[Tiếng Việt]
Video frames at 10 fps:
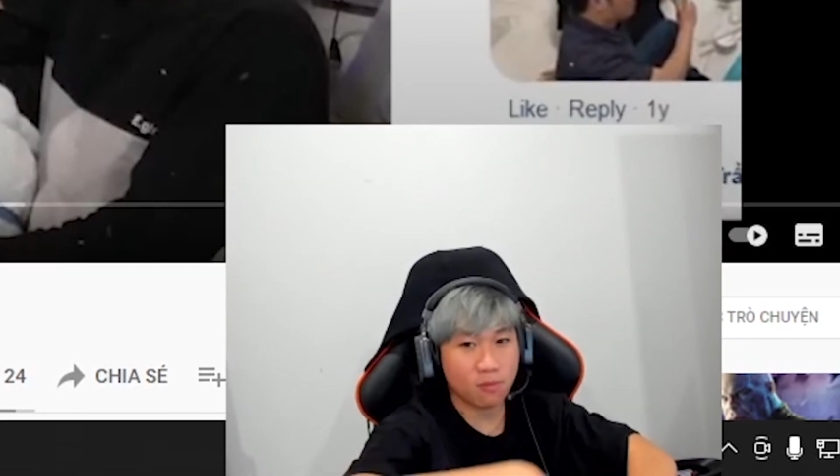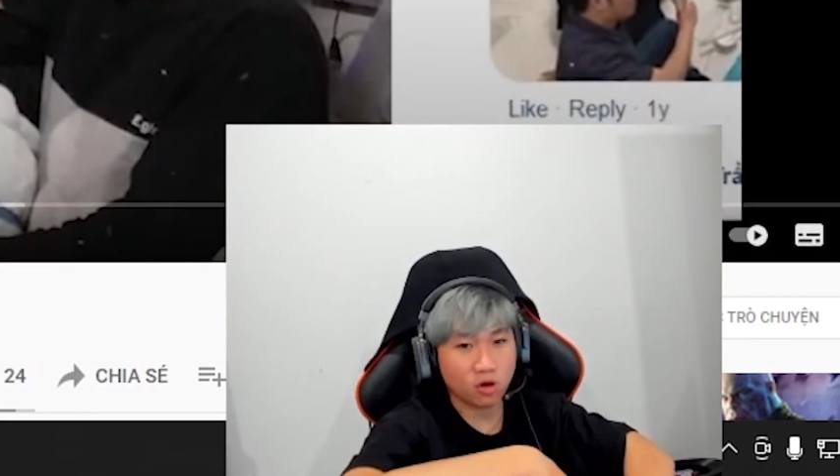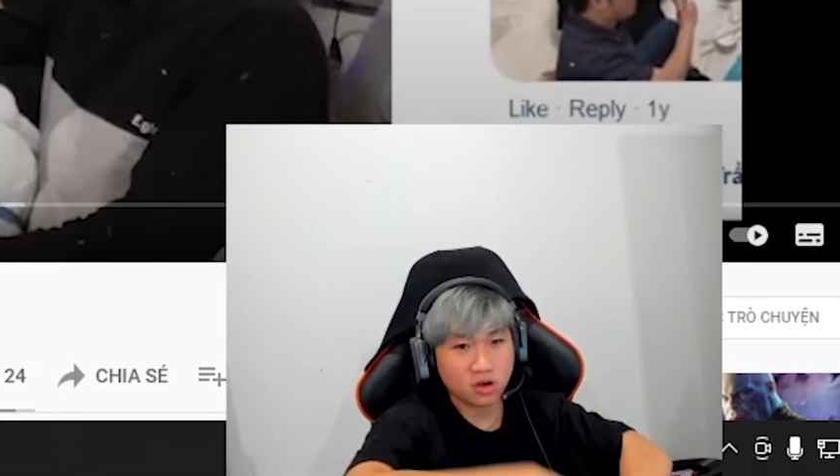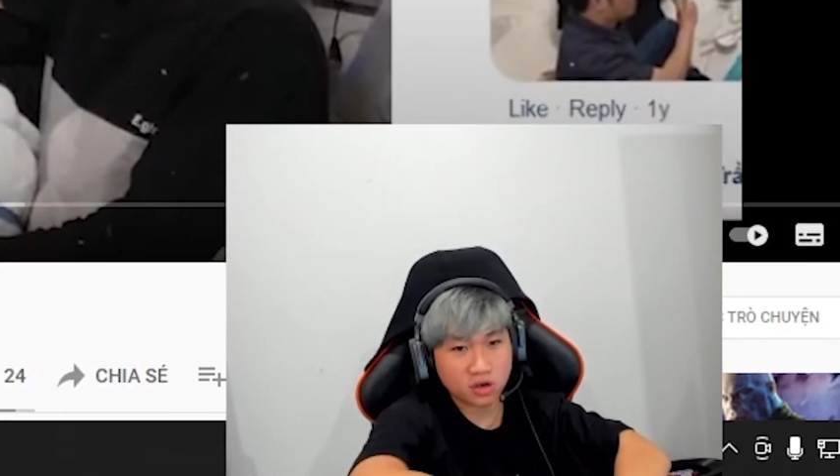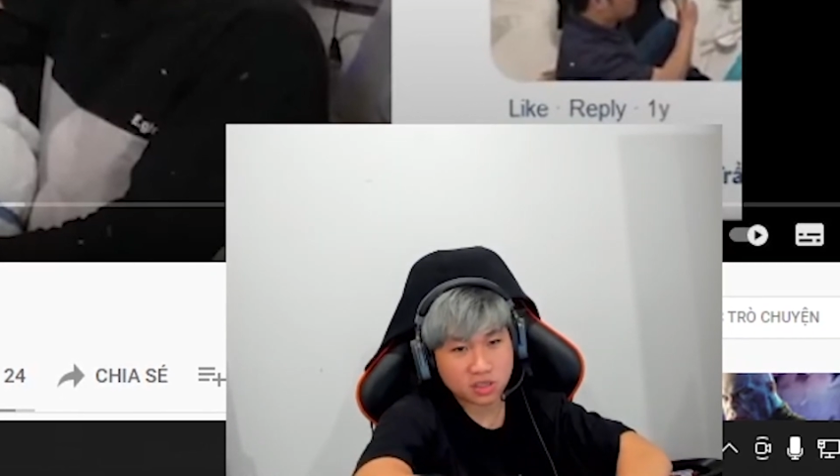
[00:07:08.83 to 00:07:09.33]
mọi
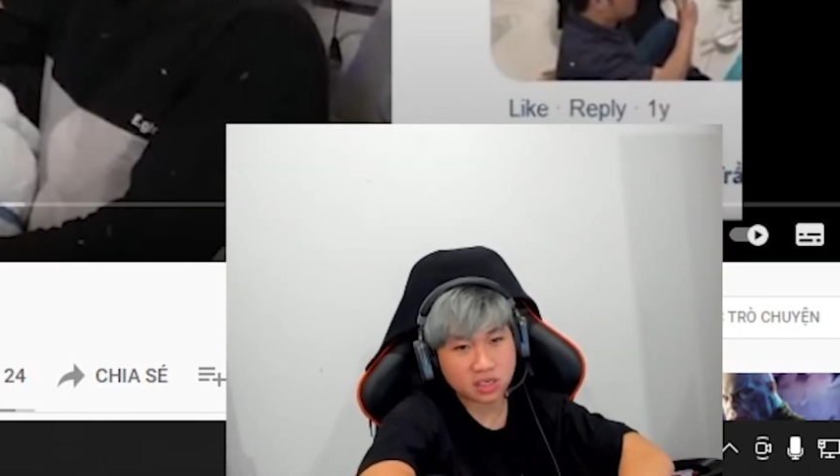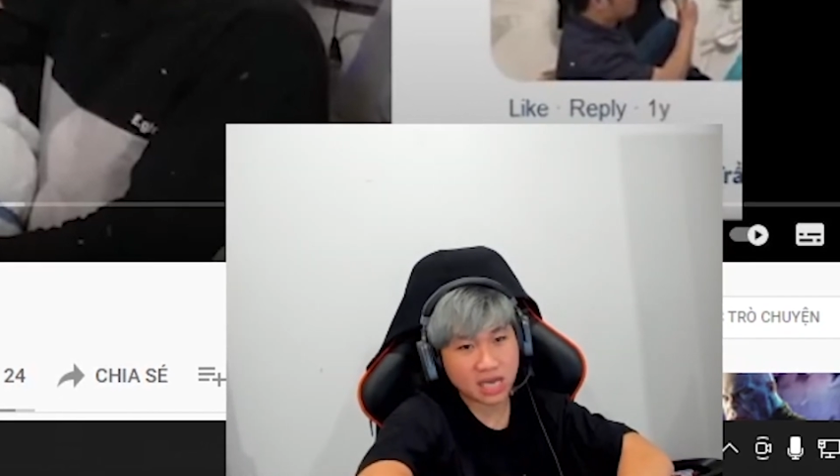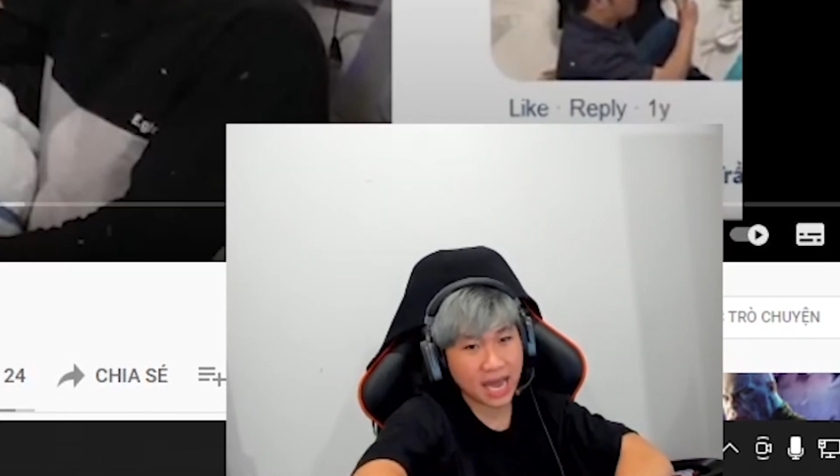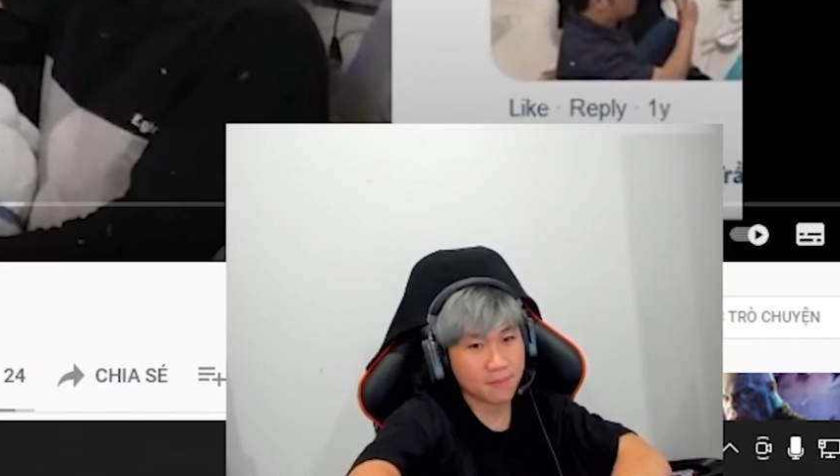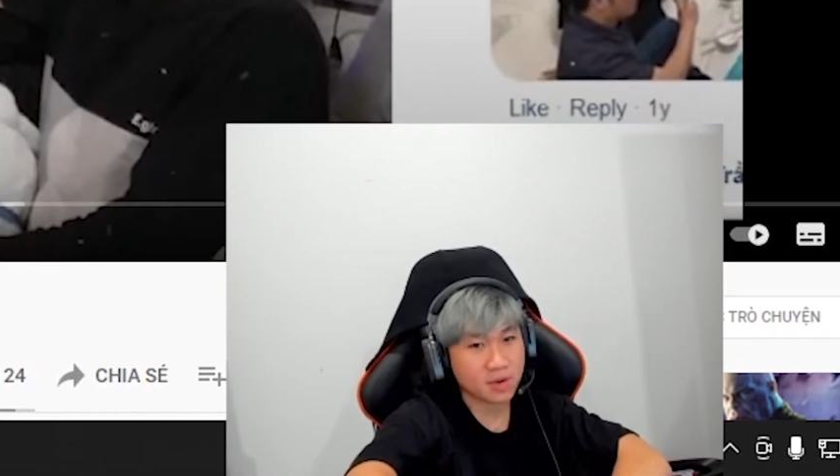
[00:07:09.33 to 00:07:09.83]
người chứ
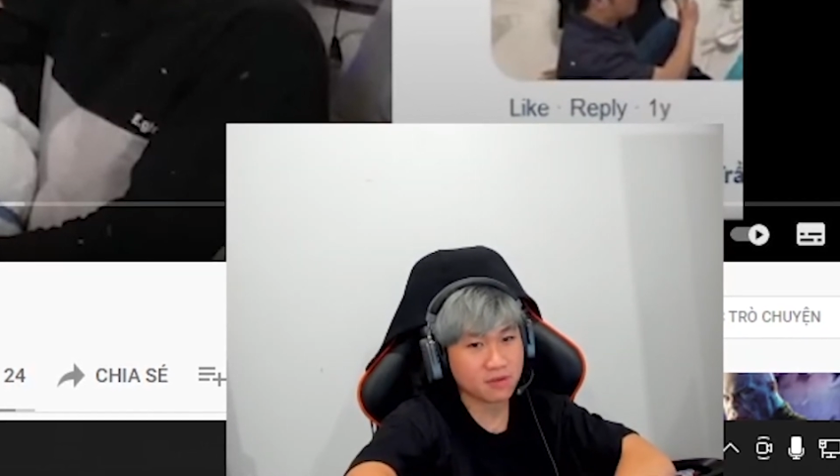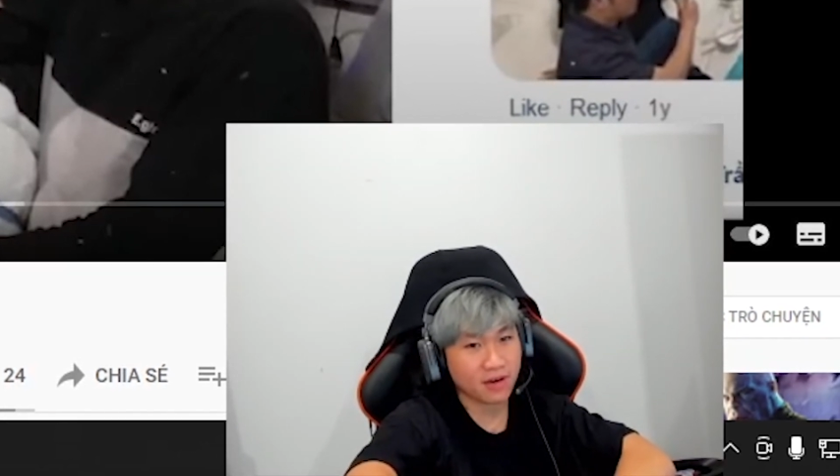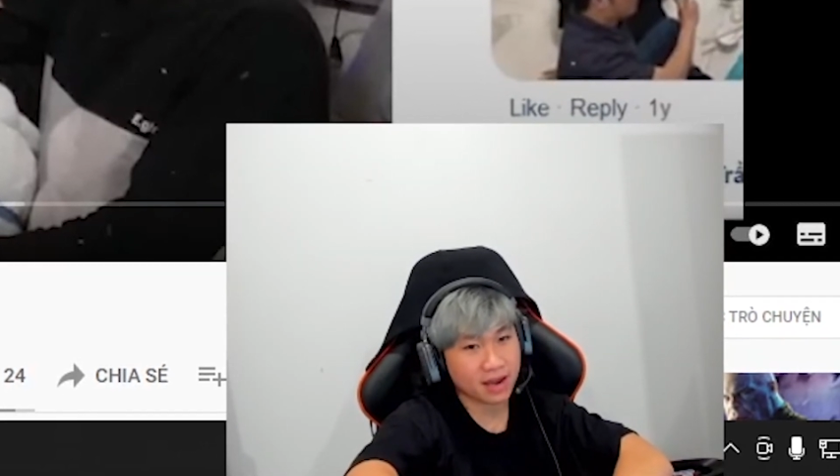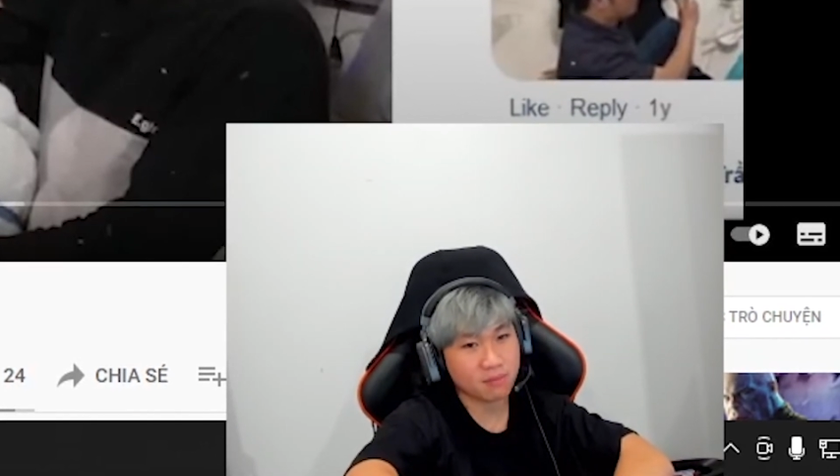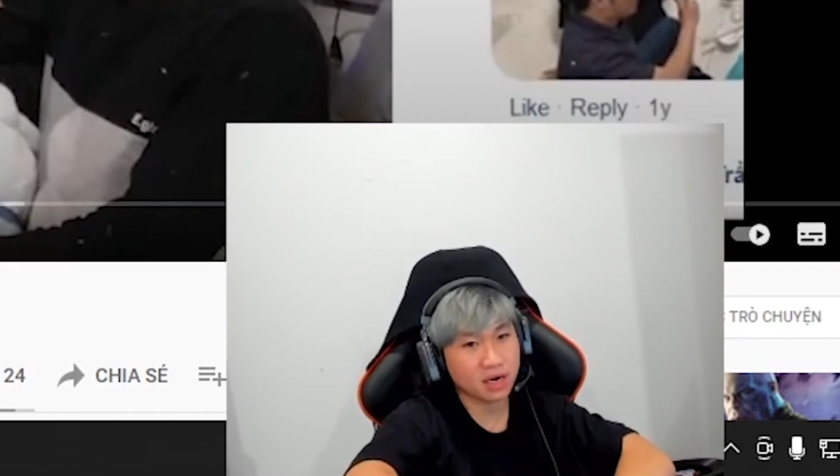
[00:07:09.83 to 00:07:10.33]
ai mà đi
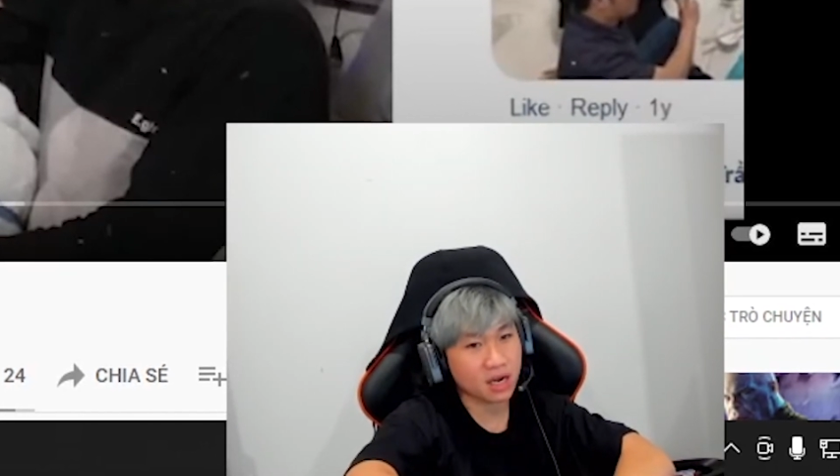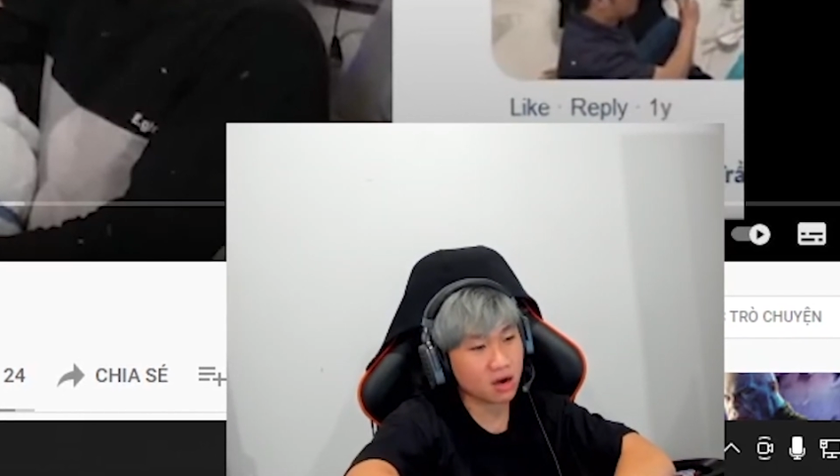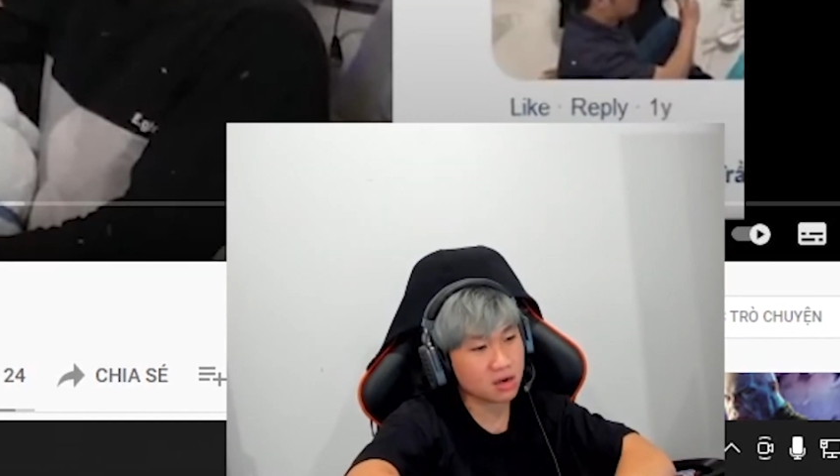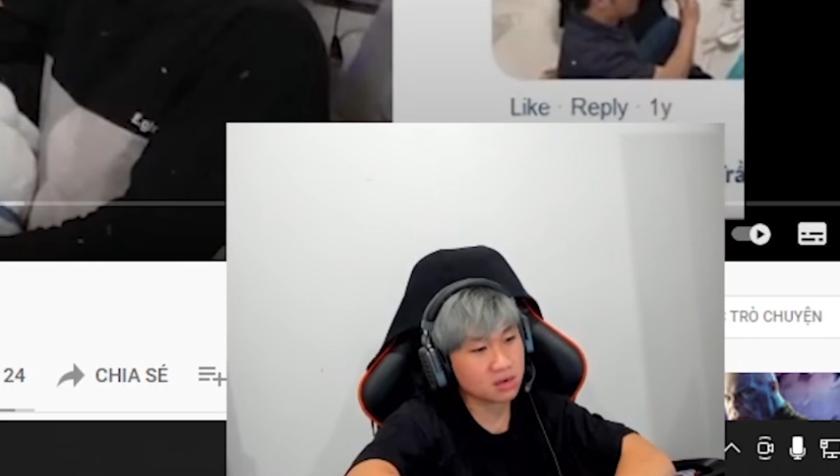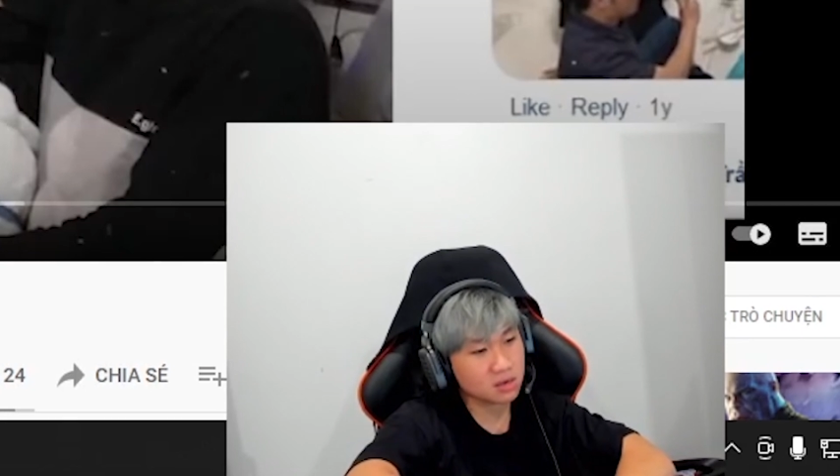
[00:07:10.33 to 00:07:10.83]
phạt mình
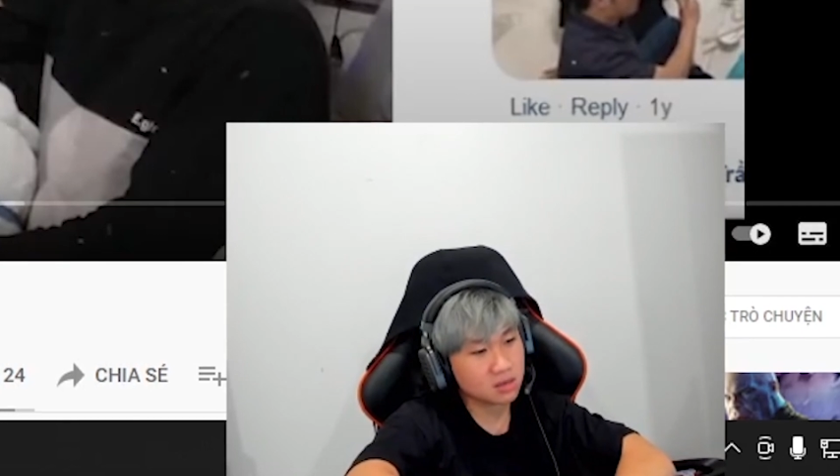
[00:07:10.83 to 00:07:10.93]
nó